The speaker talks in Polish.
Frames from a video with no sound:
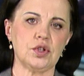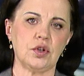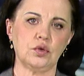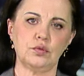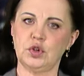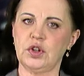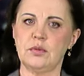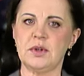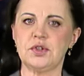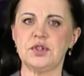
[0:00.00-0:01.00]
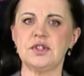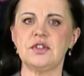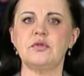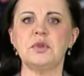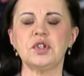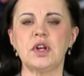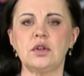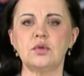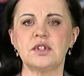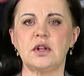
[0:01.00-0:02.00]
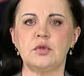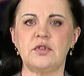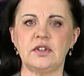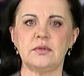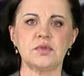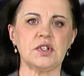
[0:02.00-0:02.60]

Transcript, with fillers: zgonu młodego mężczyzny w mieszkaniu zajmowanym